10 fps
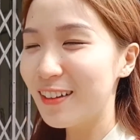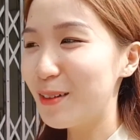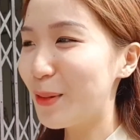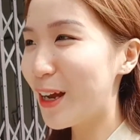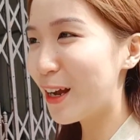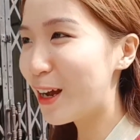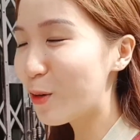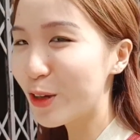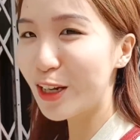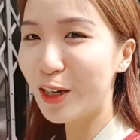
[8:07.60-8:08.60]
เราไปหา
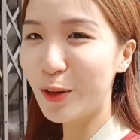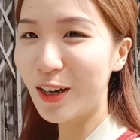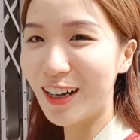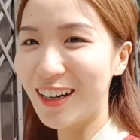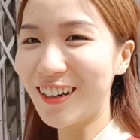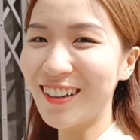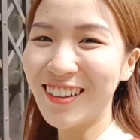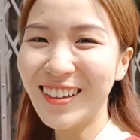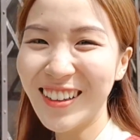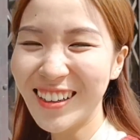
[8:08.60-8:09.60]
ข้าวกินดีกว่า
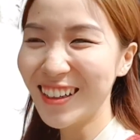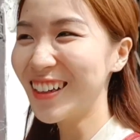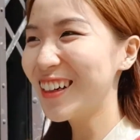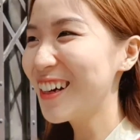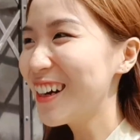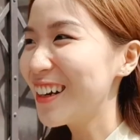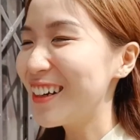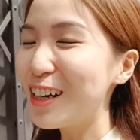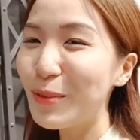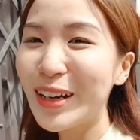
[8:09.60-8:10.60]

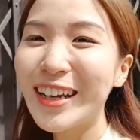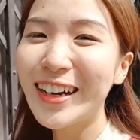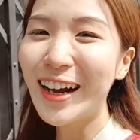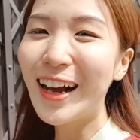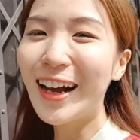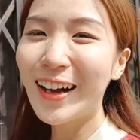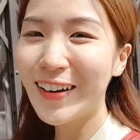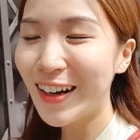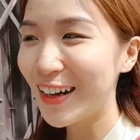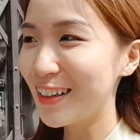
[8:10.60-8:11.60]
เดี๋ยวไปกินข้าว
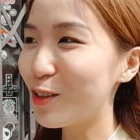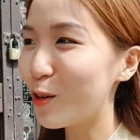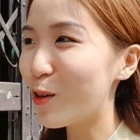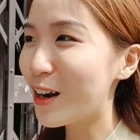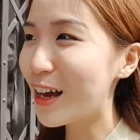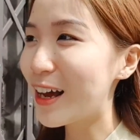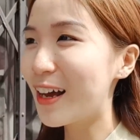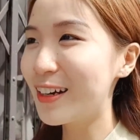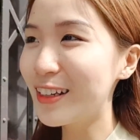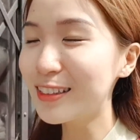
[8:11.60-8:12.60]
นะคะตกลงรา
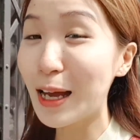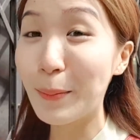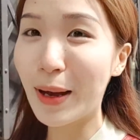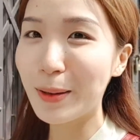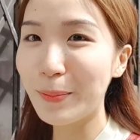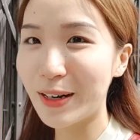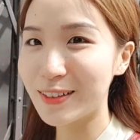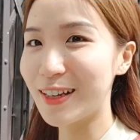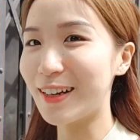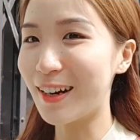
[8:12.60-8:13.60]
คาที่ 3,000 เบ็ด
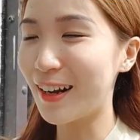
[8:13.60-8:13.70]
เสร็จ